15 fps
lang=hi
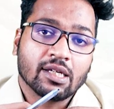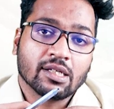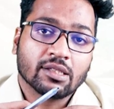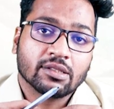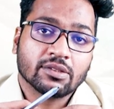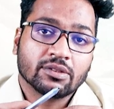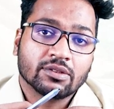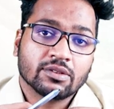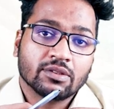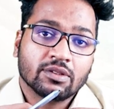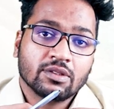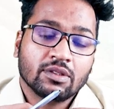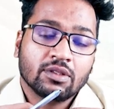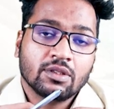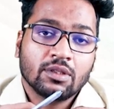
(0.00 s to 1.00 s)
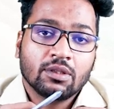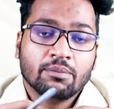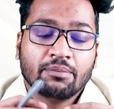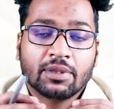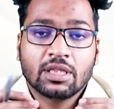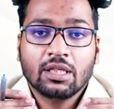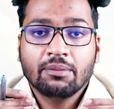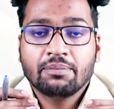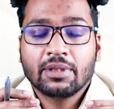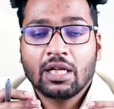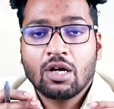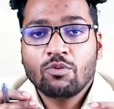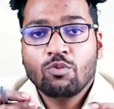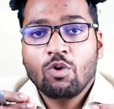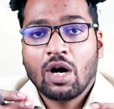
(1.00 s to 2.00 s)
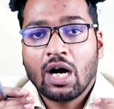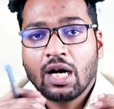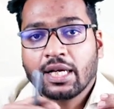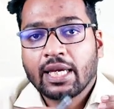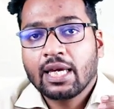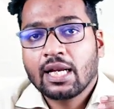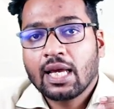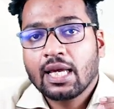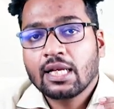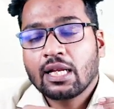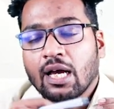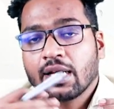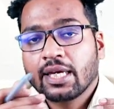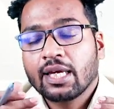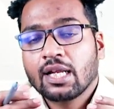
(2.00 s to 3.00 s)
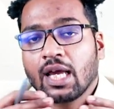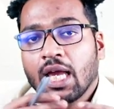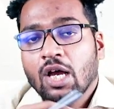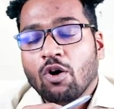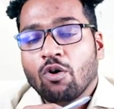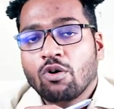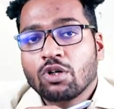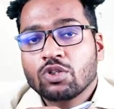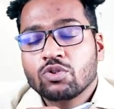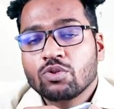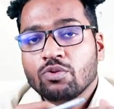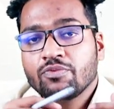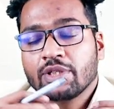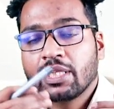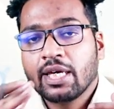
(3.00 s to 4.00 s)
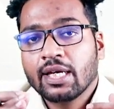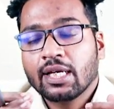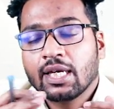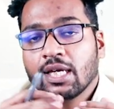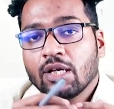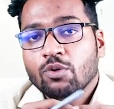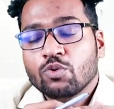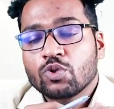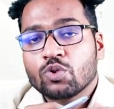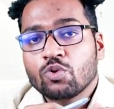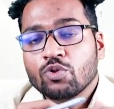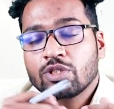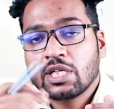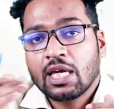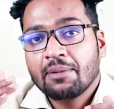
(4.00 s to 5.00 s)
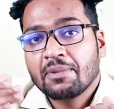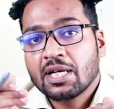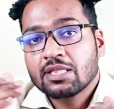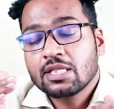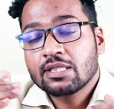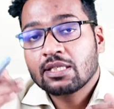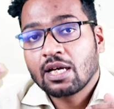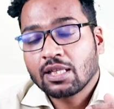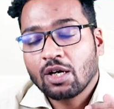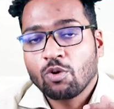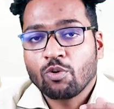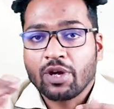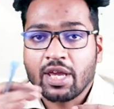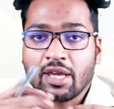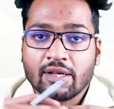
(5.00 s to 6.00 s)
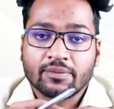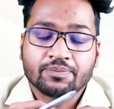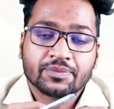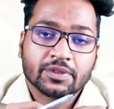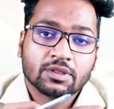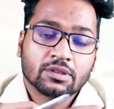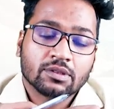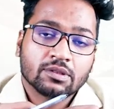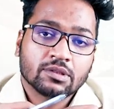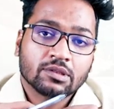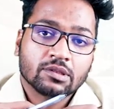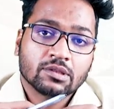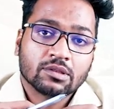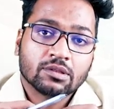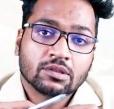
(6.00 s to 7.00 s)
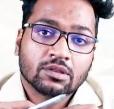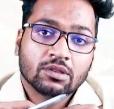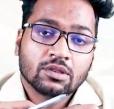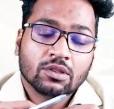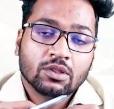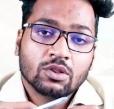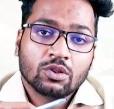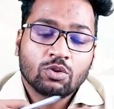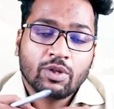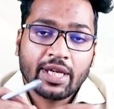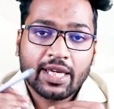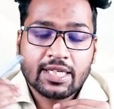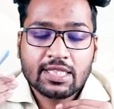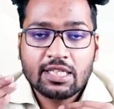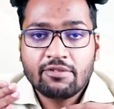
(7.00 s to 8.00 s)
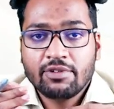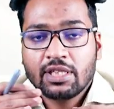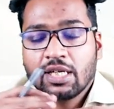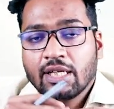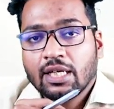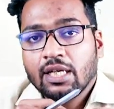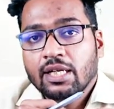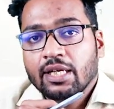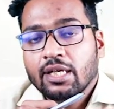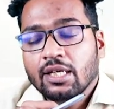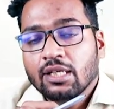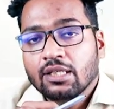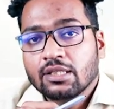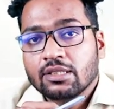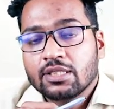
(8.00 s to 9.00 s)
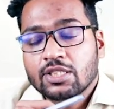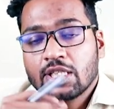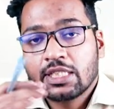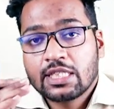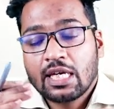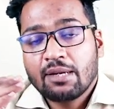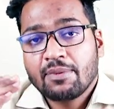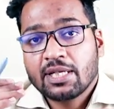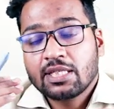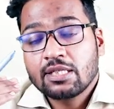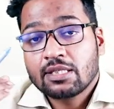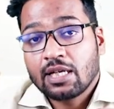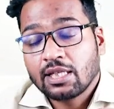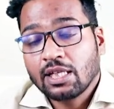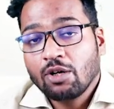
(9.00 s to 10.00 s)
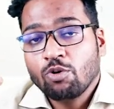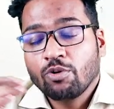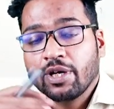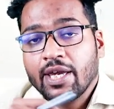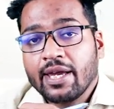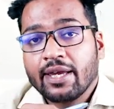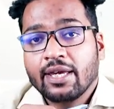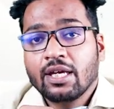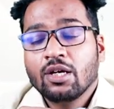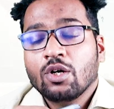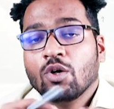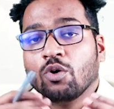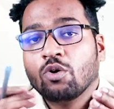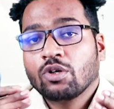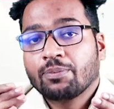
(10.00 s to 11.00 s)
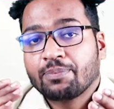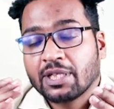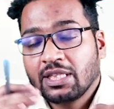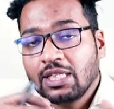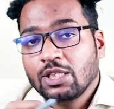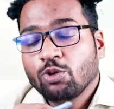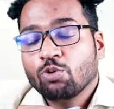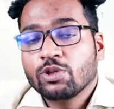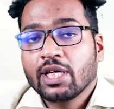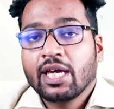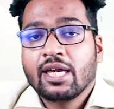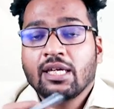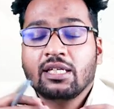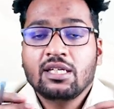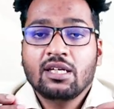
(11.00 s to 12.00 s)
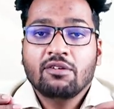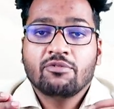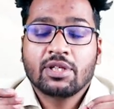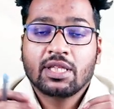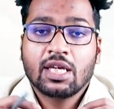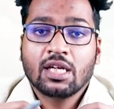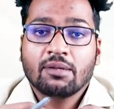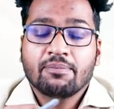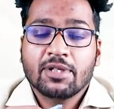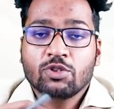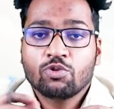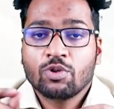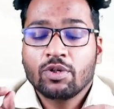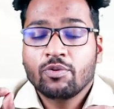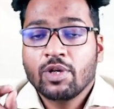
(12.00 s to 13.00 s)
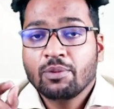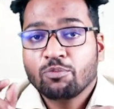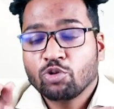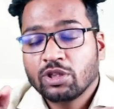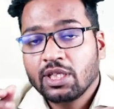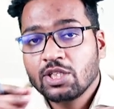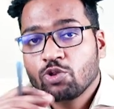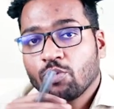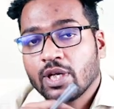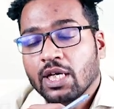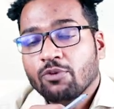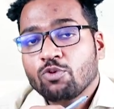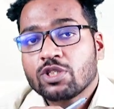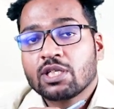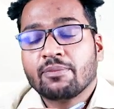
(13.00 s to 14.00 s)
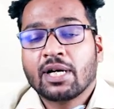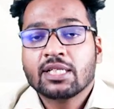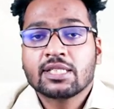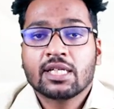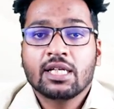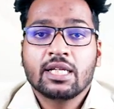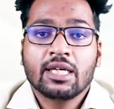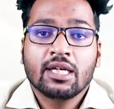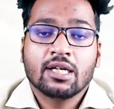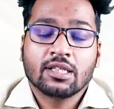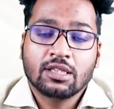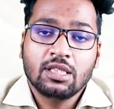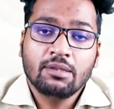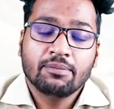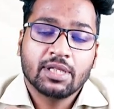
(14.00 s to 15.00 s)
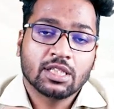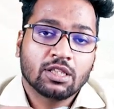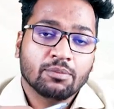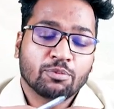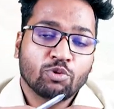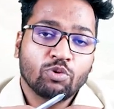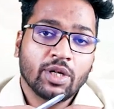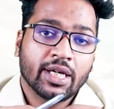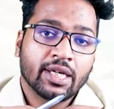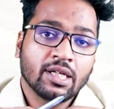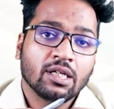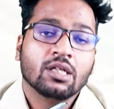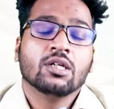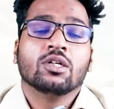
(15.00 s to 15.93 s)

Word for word: है मतलब ना वो हाँ कह रहा है ना कह रहा है और जो विधेयक है उसको छः माह से ज़्यादा हो गया है तो ऐसे विधेयक के लिए जिसे छः माह से ज़्यादा हो गया है और प्रतीत होता है कि ये विधेयक में जुड़े हुए मुद्दे जो हैं वो समाज के लिए अति महत्वपूर्ण हैं